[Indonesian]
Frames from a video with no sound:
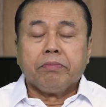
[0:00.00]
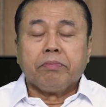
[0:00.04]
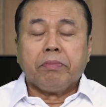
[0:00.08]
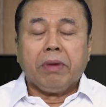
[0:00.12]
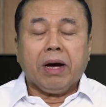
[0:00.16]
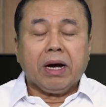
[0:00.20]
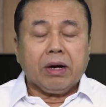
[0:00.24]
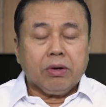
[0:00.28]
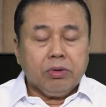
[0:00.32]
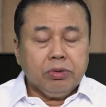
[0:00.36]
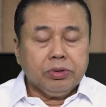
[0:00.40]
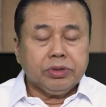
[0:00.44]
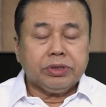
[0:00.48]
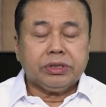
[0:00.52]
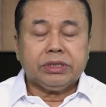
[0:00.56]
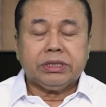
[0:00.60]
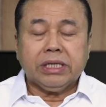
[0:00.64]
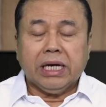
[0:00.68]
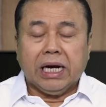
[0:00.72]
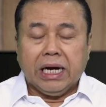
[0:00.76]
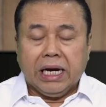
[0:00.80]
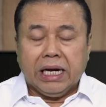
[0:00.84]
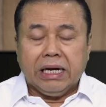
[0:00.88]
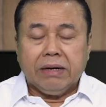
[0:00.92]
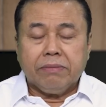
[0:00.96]
Bagus,
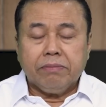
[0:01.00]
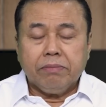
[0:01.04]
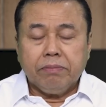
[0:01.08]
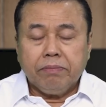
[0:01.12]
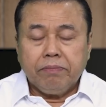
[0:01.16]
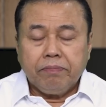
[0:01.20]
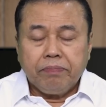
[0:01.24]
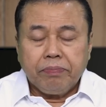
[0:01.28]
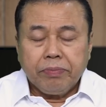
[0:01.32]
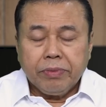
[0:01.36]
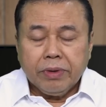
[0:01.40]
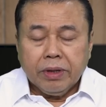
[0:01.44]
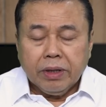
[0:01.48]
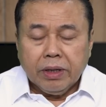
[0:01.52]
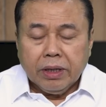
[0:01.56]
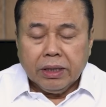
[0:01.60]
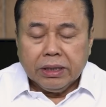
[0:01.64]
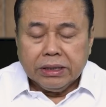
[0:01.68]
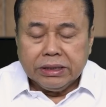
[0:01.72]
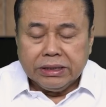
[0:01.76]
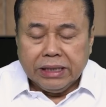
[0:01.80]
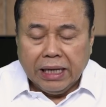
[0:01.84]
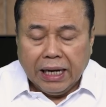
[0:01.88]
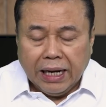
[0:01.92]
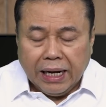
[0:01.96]
jangan
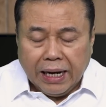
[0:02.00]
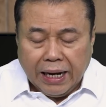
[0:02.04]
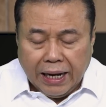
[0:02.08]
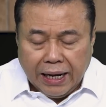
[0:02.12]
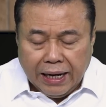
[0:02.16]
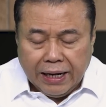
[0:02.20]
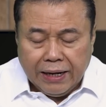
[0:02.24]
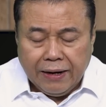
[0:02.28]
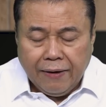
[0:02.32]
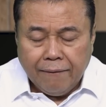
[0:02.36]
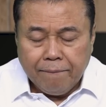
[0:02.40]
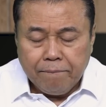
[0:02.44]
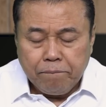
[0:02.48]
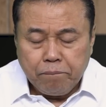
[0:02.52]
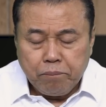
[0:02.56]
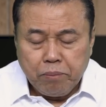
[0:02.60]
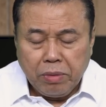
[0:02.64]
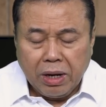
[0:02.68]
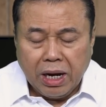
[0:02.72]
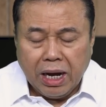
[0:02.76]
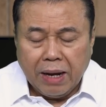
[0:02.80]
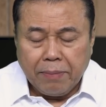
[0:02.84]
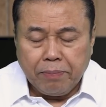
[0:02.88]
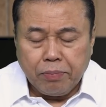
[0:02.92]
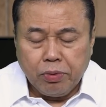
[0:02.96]
jangan
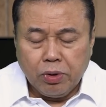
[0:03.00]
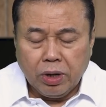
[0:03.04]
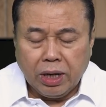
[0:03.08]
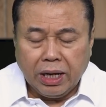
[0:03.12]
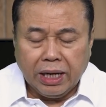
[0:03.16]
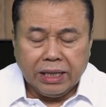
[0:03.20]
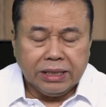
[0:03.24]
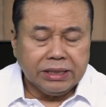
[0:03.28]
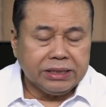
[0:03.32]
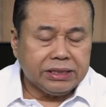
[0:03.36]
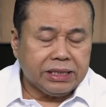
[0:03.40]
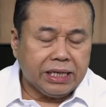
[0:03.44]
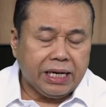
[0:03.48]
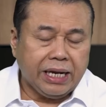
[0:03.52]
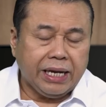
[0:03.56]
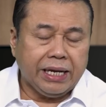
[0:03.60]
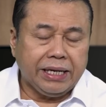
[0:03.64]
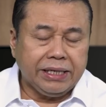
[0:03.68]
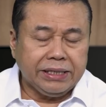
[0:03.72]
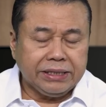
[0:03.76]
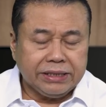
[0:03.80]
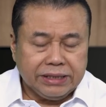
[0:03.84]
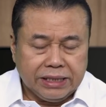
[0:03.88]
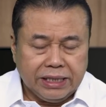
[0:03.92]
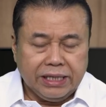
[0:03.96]
mengabulkan
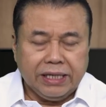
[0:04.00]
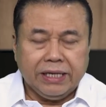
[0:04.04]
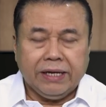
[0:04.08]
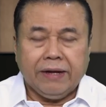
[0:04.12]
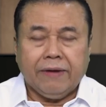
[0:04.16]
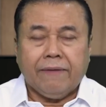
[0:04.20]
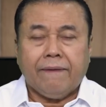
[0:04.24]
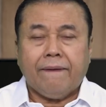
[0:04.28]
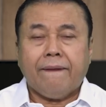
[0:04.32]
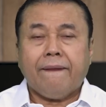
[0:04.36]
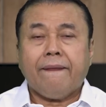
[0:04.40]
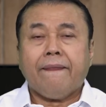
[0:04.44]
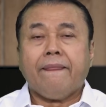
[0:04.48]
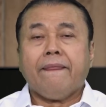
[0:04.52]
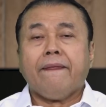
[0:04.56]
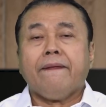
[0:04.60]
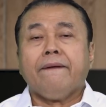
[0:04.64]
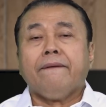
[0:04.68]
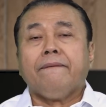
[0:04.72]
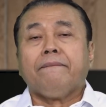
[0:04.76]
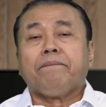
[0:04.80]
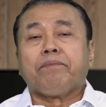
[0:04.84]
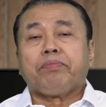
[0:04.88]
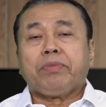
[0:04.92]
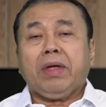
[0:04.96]
cerai istri.
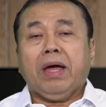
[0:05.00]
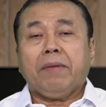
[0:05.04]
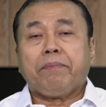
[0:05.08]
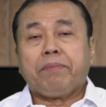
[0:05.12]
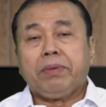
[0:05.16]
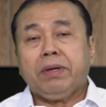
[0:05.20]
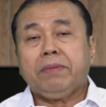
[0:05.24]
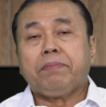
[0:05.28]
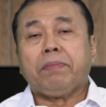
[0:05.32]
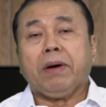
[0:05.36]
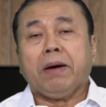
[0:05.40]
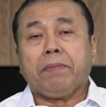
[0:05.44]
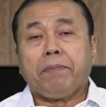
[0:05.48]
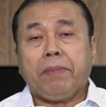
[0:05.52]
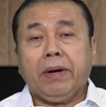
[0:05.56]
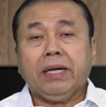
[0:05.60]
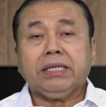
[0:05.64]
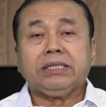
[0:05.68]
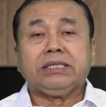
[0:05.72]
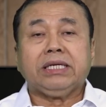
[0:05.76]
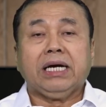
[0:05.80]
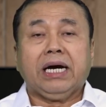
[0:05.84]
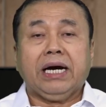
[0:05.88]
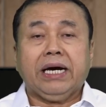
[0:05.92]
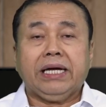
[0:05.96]
Tapi
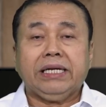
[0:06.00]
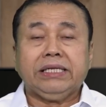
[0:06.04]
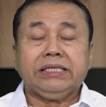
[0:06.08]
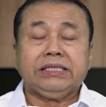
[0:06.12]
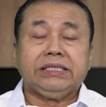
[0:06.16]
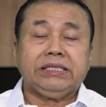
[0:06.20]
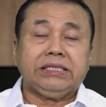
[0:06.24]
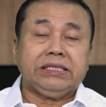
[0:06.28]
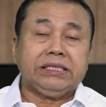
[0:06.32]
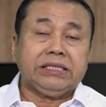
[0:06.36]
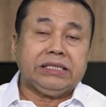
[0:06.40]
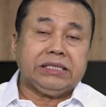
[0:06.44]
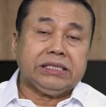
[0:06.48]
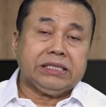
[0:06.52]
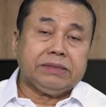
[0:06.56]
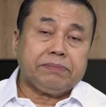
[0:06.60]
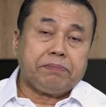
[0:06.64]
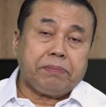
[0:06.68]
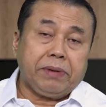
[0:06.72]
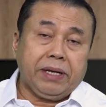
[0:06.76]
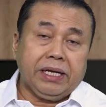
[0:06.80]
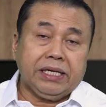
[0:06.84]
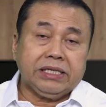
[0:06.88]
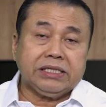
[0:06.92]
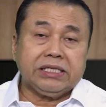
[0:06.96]
Bapak jangan
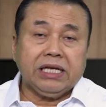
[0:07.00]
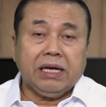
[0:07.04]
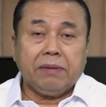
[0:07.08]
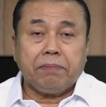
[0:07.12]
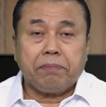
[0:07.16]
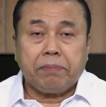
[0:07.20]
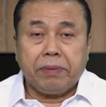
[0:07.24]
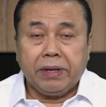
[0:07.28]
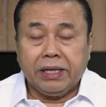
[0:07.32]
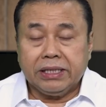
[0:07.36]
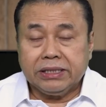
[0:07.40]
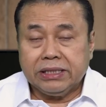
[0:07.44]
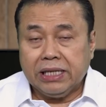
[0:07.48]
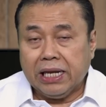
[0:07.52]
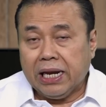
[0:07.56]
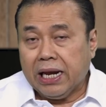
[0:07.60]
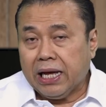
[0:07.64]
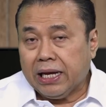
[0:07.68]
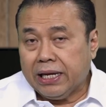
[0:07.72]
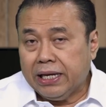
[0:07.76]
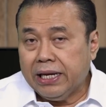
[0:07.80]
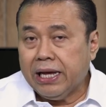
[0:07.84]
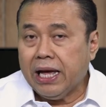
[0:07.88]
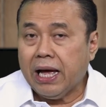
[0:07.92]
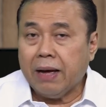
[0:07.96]
periksa-periksa
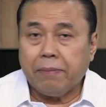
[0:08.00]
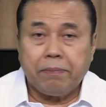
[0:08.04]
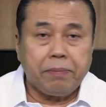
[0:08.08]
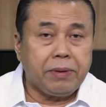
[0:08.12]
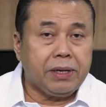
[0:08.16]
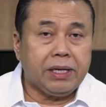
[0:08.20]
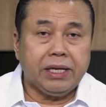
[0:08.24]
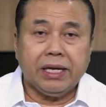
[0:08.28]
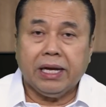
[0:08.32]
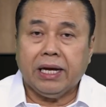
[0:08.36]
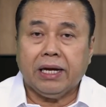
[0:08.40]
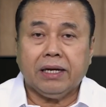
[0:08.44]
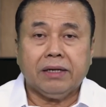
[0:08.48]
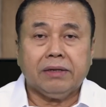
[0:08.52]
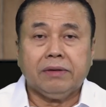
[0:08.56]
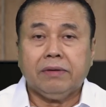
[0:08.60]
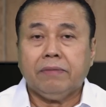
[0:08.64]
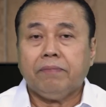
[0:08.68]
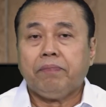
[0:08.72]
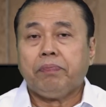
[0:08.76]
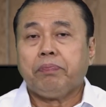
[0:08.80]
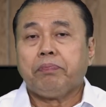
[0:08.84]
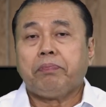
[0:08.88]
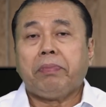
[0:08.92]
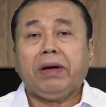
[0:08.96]
lagi HP-nya
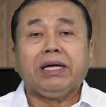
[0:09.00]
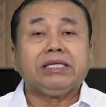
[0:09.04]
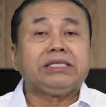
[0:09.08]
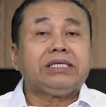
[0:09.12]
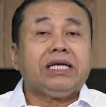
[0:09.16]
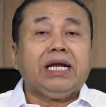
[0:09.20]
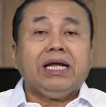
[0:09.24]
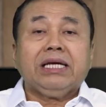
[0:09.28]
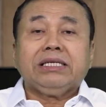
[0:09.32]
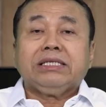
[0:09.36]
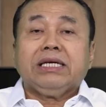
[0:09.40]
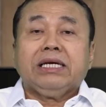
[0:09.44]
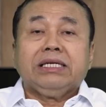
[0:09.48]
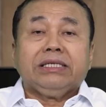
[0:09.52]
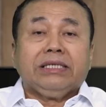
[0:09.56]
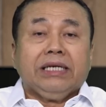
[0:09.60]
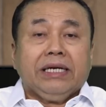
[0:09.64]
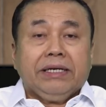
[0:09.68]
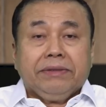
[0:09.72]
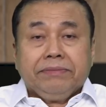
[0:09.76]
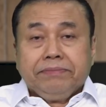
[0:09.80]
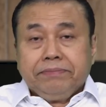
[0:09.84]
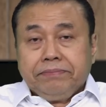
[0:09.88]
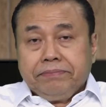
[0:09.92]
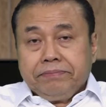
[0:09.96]
pasrah
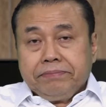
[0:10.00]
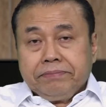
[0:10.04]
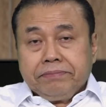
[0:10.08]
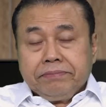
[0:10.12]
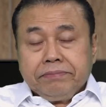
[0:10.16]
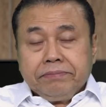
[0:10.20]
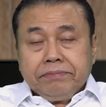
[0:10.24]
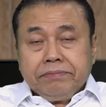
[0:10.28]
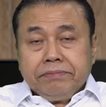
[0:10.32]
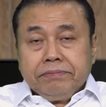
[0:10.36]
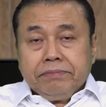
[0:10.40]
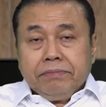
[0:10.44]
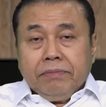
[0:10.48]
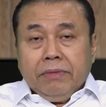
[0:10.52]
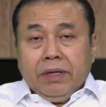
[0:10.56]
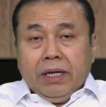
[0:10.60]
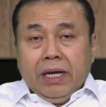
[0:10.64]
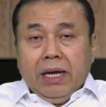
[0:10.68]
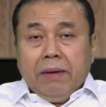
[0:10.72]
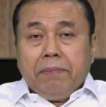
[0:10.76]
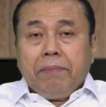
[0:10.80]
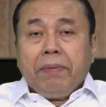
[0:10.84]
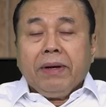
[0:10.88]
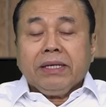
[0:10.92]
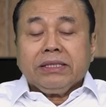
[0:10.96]
saja.
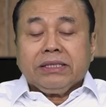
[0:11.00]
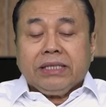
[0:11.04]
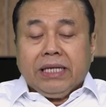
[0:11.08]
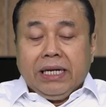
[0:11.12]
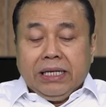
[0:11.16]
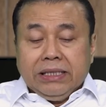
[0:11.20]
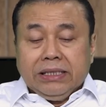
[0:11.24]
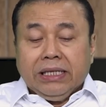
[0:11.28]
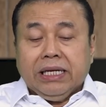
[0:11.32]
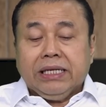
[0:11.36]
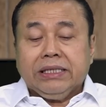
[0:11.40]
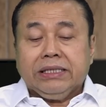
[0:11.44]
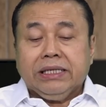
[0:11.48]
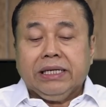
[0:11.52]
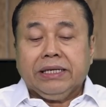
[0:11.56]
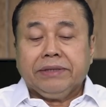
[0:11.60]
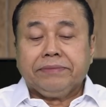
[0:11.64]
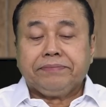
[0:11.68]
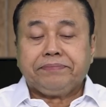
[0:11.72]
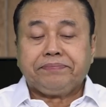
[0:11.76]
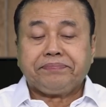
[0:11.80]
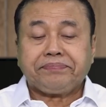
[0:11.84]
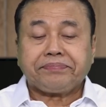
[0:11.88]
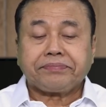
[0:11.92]
Ya pasrah saja.